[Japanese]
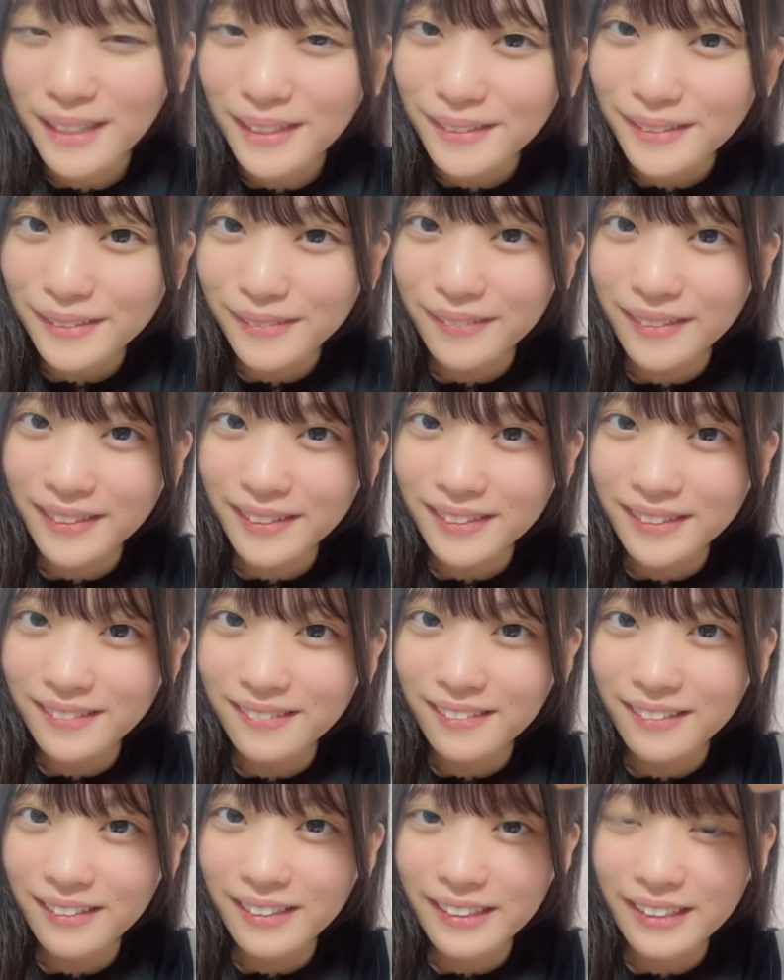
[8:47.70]
X も上げて
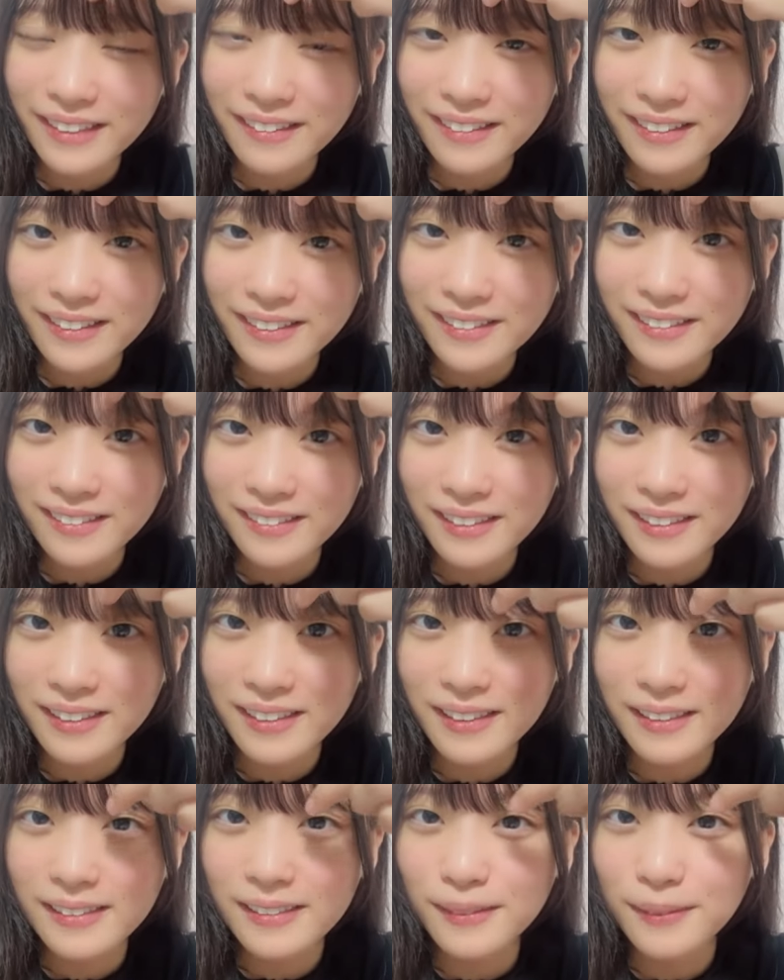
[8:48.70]
くれてたよねそんな
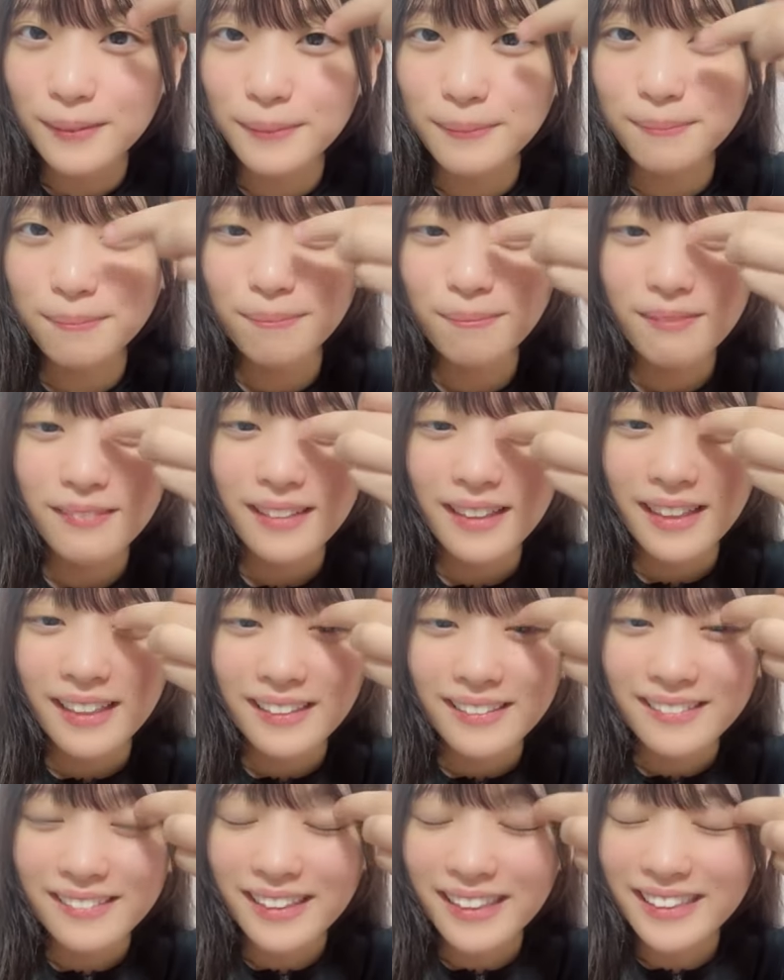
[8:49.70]
感じの
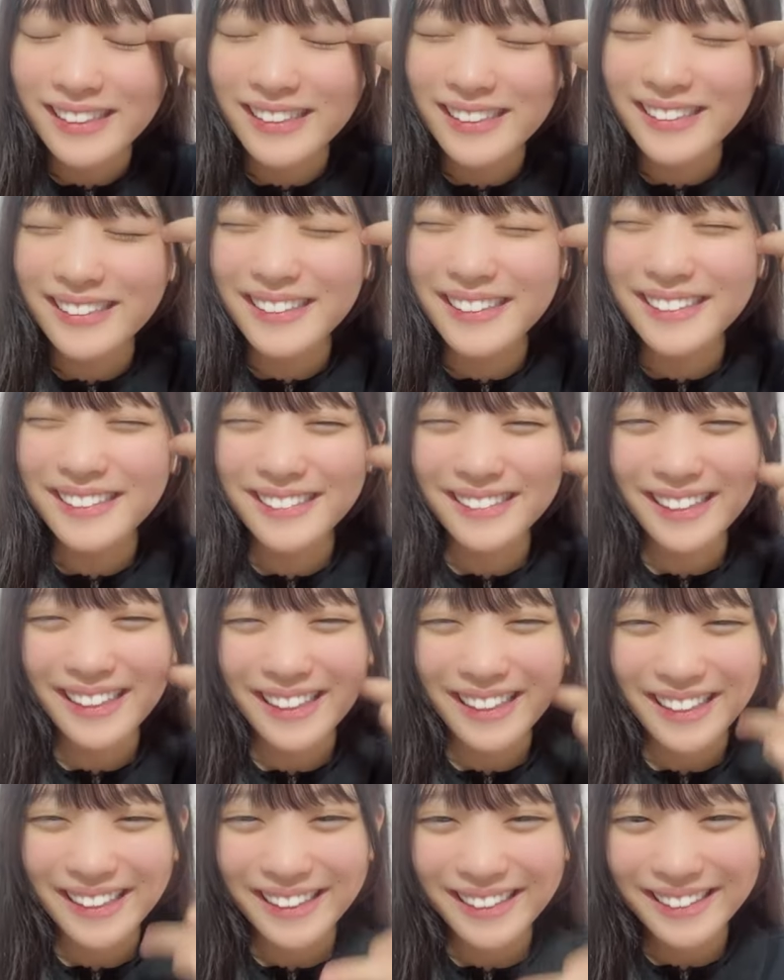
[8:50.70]
嬉しいです
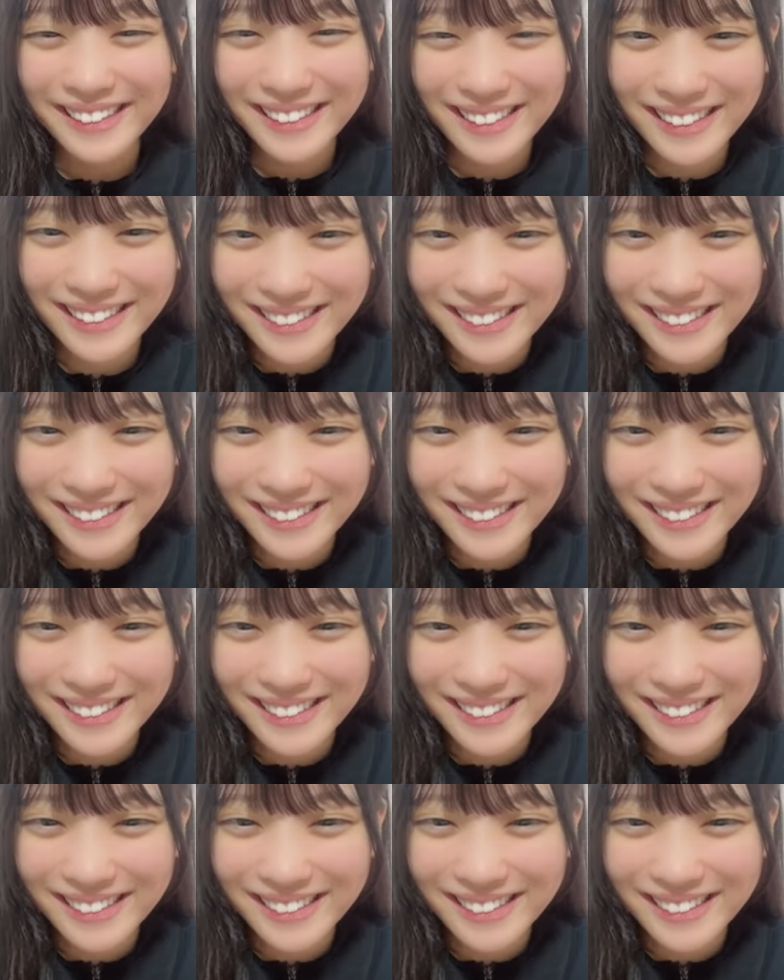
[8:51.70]
ね